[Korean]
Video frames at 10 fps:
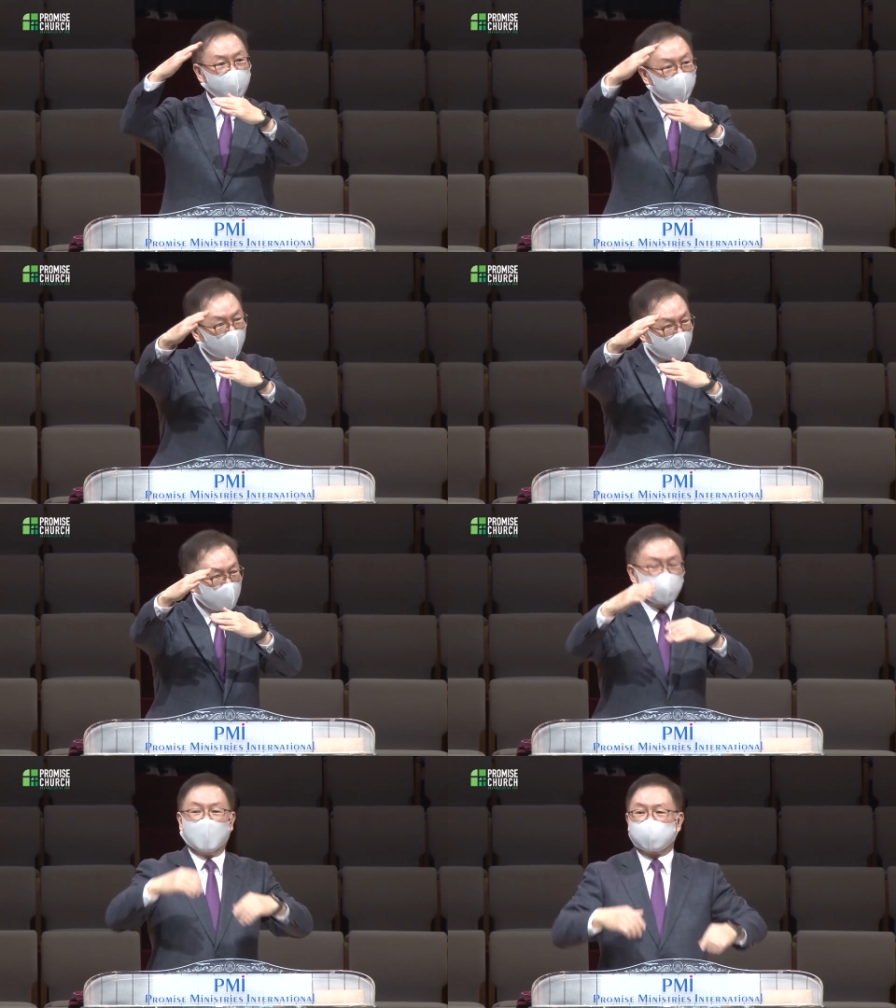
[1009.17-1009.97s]

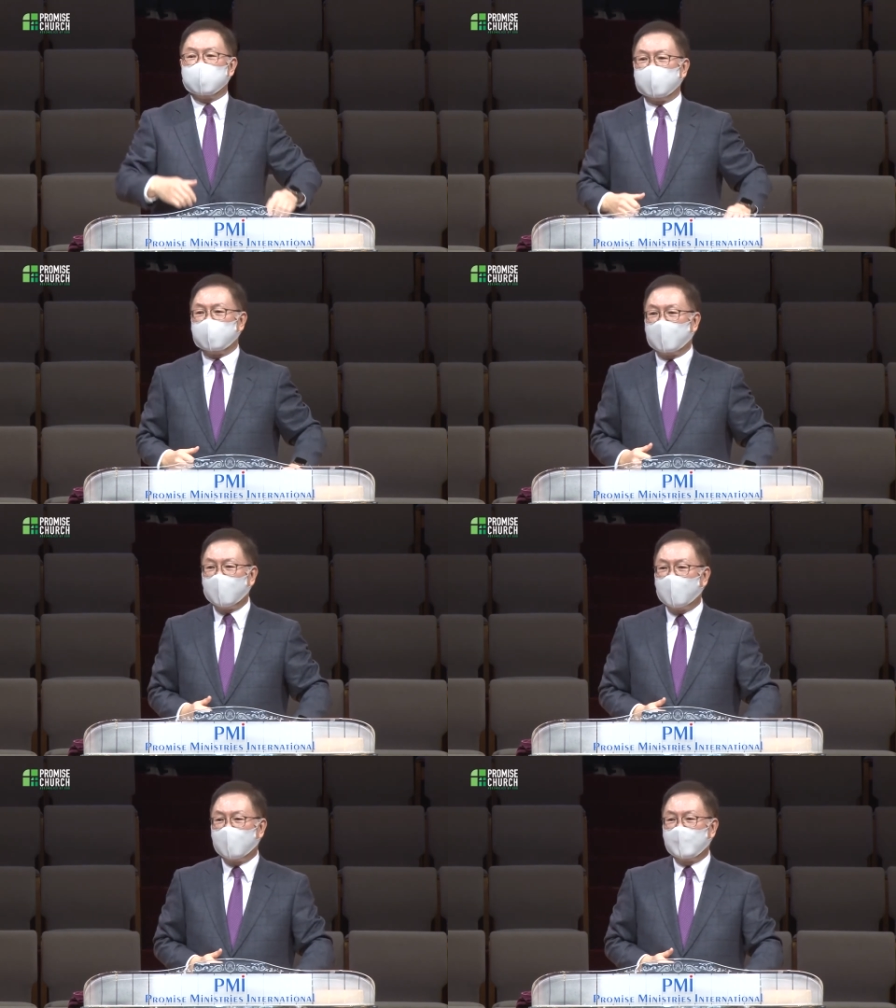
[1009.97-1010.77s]
여기까지
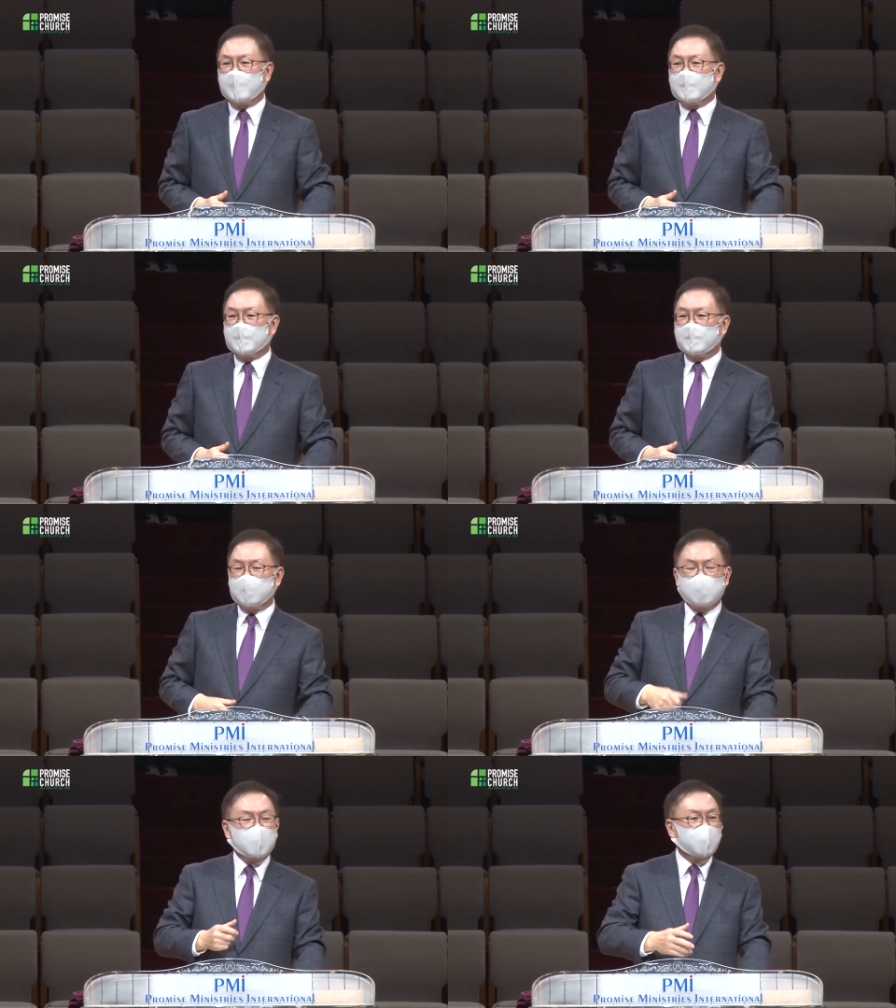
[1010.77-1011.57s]
왔으니까
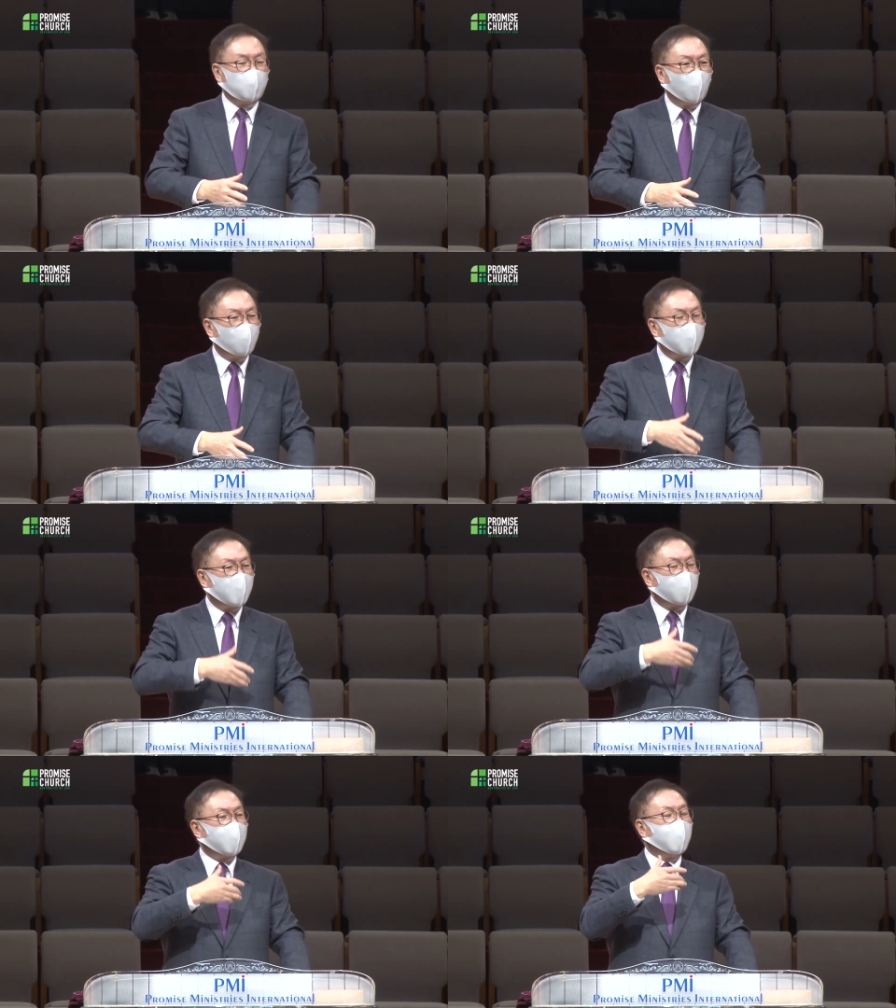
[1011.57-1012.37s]
이제는
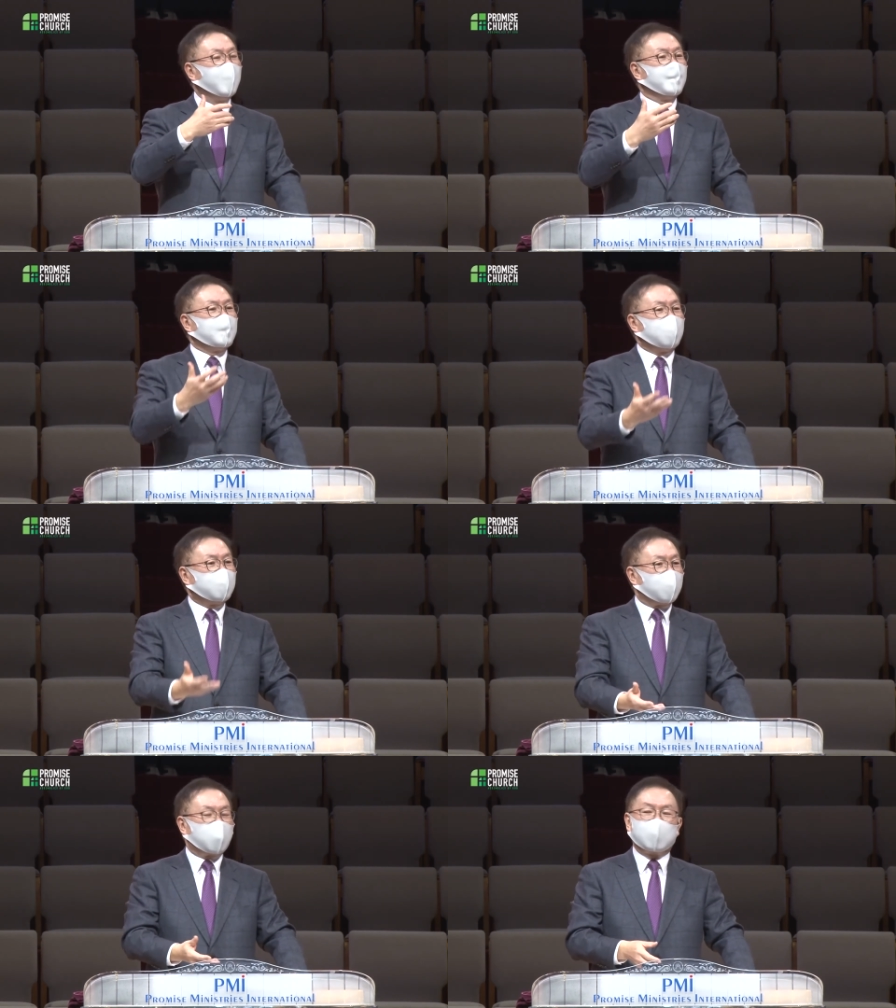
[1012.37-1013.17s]
요나가
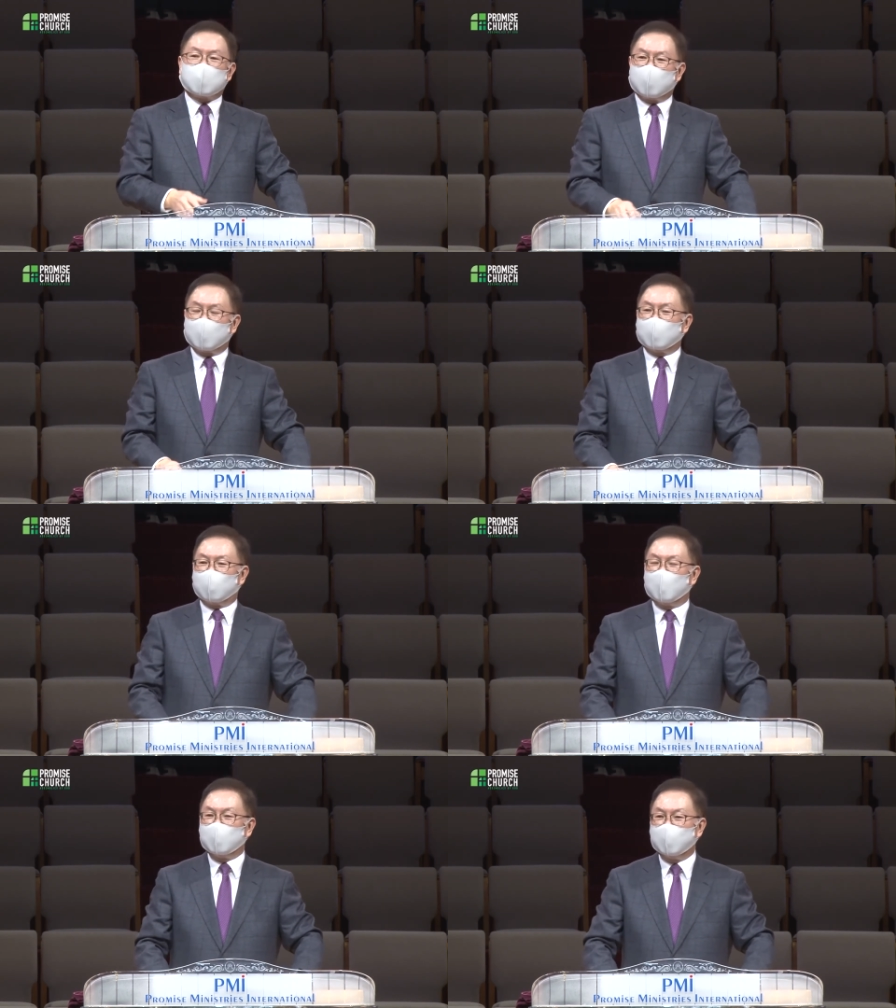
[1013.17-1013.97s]
대답할 차례가
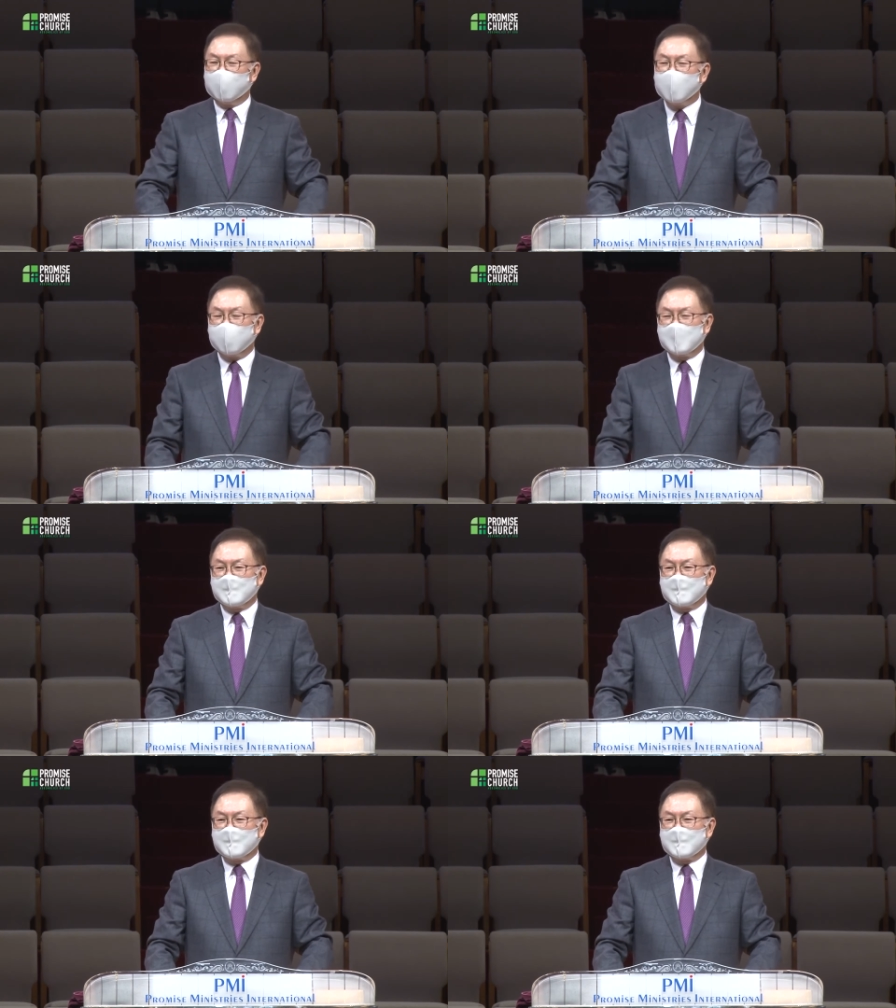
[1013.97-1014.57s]
되었는데